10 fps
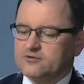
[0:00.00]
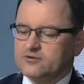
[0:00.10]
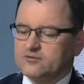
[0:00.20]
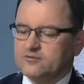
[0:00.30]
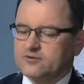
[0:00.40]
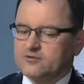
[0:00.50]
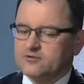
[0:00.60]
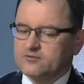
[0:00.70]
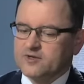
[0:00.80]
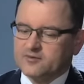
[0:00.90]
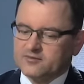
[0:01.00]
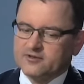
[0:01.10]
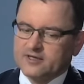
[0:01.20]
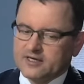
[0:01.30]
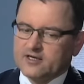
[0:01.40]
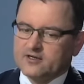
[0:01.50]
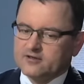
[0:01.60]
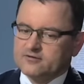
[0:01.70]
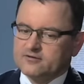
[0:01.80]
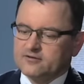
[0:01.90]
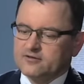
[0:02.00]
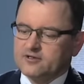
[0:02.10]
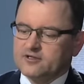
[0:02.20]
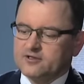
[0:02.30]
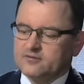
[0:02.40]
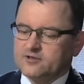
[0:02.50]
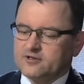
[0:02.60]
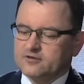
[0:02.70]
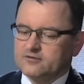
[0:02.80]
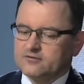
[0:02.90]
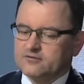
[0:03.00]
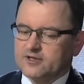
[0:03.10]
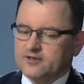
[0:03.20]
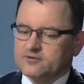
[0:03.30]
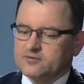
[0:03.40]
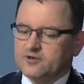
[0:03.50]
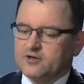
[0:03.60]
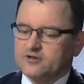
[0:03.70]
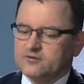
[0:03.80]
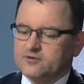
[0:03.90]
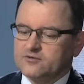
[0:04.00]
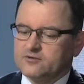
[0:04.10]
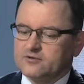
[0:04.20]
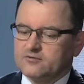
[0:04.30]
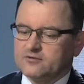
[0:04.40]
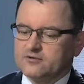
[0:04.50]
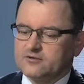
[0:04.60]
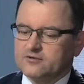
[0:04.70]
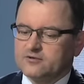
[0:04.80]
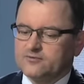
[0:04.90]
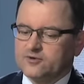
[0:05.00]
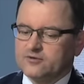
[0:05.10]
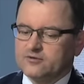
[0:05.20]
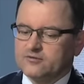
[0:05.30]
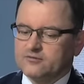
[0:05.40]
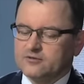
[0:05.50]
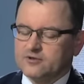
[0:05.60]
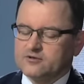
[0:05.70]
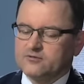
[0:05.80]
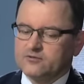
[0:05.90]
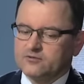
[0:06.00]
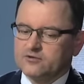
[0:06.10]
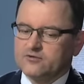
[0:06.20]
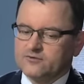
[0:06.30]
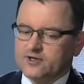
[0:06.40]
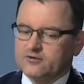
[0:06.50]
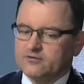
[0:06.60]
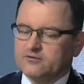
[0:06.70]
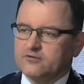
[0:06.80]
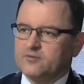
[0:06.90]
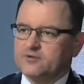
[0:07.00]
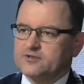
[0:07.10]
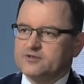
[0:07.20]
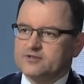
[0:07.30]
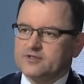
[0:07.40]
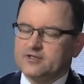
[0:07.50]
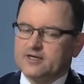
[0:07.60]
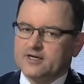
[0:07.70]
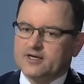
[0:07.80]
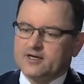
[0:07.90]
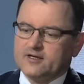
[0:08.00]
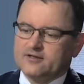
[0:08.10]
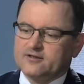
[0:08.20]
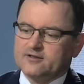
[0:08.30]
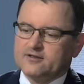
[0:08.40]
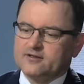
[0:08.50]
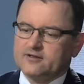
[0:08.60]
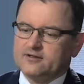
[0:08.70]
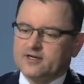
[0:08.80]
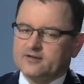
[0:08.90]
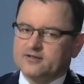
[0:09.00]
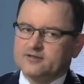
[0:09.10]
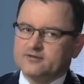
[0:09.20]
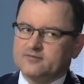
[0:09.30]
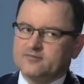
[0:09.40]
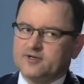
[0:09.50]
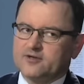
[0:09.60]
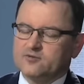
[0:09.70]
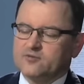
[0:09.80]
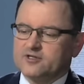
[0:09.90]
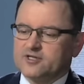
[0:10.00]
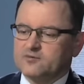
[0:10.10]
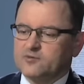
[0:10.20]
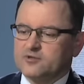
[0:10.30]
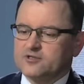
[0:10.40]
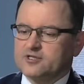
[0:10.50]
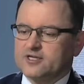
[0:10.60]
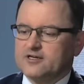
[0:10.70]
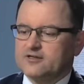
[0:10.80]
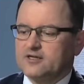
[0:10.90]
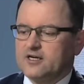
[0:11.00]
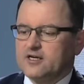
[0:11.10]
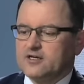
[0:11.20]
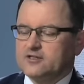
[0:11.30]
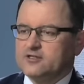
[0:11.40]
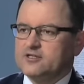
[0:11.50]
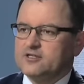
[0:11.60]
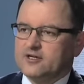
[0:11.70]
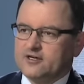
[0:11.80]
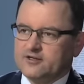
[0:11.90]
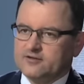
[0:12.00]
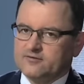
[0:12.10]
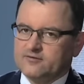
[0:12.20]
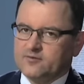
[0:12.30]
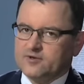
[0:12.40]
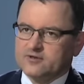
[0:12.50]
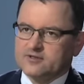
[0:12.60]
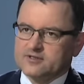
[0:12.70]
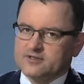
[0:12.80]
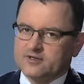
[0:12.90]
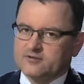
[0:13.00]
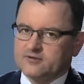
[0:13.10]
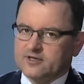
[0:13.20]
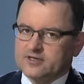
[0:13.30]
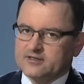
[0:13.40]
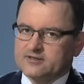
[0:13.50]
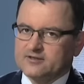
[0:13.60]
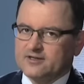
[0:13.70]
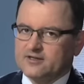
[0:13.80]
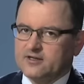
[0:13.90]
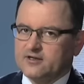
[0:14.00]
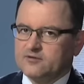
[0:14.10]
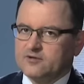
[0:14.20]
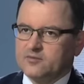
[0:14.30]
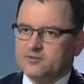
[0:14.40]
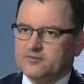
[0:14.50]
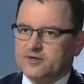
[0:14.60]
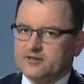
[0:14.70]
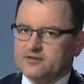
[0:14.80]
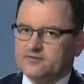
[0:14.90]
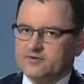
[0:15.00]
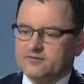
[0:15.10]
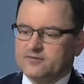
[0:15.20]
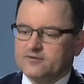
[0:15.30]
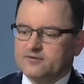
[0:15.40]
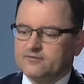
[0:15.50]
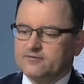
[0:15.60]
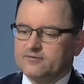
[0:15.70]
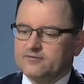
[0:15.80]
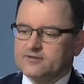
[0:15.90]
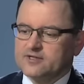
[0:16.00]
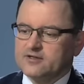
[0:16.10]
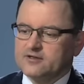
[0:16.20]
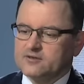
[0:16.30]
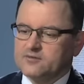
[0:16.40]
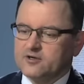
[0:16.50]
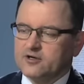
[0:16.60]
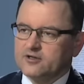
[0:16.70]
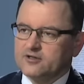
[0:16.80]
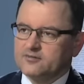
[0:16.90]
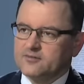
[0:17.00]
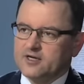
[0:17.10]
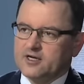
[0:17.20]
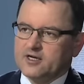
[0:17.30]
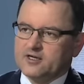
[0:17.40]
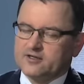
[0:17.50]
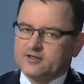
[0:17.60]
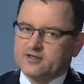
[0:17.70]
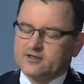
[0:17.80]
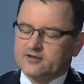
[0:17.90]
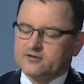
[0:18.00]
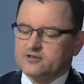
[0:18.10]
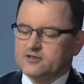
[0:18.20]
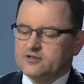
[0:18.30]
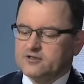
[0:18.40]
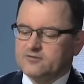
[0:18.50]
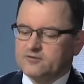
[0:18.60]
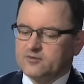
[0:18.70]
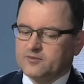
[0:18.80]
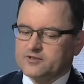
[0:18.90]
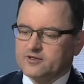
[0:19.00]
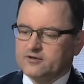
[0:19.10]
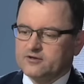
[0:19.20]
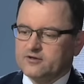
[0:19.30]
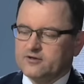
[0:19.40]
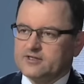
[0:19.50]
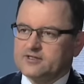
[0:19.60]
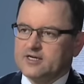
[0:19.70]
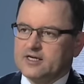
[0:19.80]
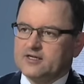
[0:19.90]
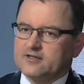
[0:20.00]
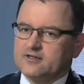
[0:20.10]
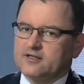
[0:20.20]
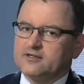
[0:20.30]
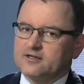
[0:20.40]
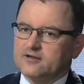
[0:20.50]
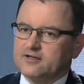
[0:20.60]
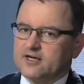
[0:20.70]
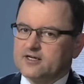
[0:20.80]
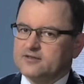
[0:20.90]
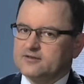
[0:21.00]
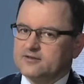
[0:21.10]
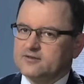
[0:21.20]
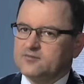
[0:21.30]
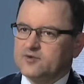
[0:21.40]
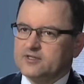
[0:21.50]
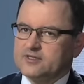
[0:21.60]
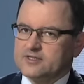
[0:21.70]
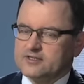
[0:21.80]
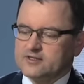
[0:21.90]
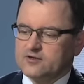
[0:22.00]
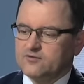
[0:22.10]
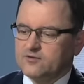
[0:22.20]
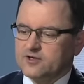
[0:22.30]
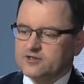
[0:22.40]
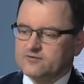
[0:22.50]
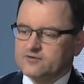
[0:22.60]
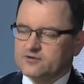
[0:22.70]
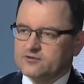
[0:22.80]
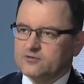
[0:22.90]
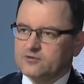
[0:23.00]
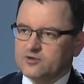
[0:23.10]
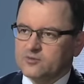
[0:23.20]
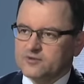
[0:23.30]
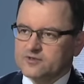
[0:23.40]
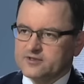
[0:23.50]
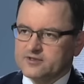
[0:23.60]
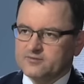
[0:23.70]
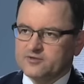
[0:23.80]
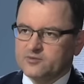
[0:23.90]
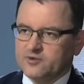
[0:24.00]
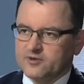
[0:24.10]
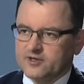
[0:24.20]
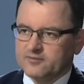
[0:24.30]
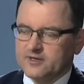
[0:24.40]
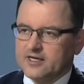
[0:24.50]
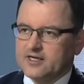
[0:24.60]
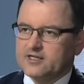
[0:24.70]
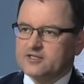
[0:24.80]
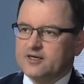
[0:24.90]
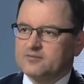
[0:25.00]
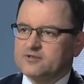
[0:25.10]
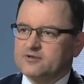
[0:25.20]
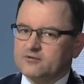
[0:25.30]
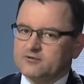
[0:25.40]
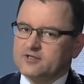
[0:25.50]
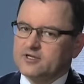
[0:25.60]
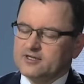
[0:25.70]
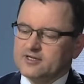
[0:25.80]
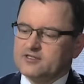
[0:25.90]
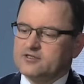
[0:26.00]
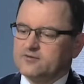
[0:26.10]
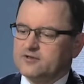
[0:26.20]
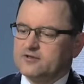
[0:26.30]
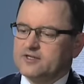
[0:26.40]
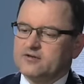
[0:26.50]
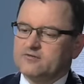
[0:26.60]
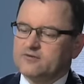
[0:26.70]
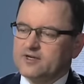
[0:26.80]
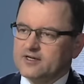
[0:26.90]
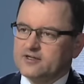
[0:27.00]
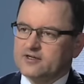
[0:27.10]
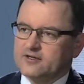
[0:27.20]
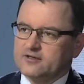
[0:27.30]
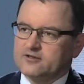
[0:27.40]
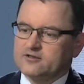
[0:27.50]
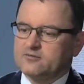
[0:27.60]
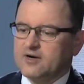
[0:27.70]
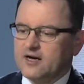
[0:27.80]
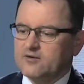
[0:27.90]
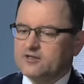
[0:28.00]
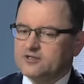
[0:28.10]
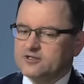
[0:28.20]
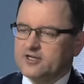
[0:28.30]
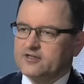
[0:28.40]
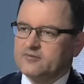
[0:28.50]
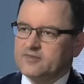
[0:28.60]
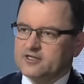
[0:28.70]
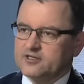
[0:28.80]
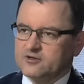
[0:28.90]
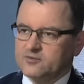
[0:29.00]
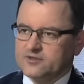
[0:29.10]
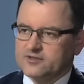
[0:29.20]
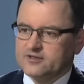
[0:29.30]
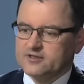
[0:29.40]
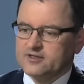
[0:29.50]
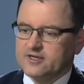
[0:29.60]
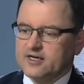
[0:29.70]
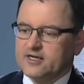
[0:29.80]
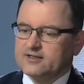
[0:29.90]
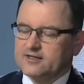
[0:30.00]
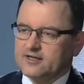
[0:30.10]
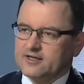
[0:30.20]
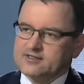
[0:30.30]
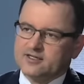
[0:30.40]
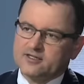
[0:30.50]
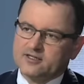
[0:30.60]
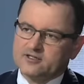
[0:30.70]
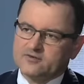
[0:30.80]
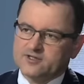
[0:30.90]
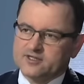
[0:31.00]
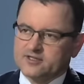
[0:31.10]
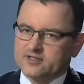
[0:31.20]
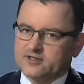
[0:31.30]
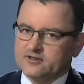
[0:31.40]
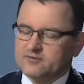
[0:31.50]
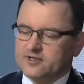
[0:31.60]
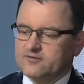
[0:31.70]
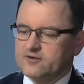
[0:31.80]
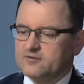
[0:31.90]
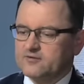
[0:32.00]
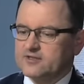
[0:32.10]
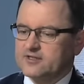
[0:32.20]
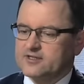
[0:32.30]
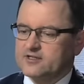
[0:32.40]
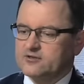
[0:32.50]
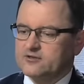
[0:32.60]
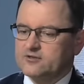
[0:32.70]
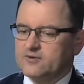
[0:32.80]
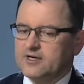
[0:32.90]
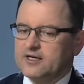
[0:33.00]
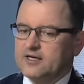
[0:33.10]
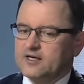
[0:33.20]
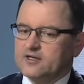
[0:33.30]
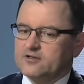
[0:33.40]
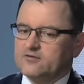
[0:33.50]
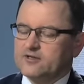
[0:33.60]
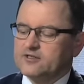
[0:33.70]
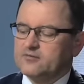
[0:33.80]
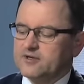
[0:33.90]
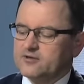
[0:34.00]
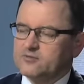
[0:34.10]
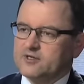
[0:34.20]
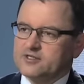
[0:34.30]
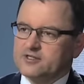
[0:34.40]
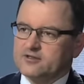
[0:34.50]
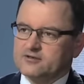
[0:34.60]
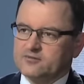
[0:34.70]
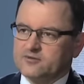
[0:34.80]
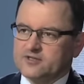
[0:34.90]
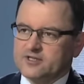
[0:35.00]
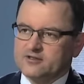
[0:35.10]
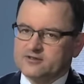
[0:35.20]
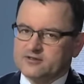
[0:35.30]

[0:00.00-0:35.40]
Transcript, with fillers: z dużym, z dużym jakby e, odniesieniem się e, takim spokojnym i z dużą dozą kultury w kierunku opozycji. I tak Mariusz Błaszczak był postrzegany. Dzisiaj w Polsce, która jest na tle Europy państwem no, względnie spokojnym, na tle tego, co się dzieje w Europie Zachodniej oraz na tle tego, jak e, policja zachowuje się w stosunku do opozycji. Przypominam, że absolutnie inaczej wyglądają wielkie, czy małe, czy średnie marsze opozycji teraz, a inaczej w czasach, kiedy Platforma Obywatelska rządziła, to właśnie Mariusz Błaszczak jest odpowiedzialny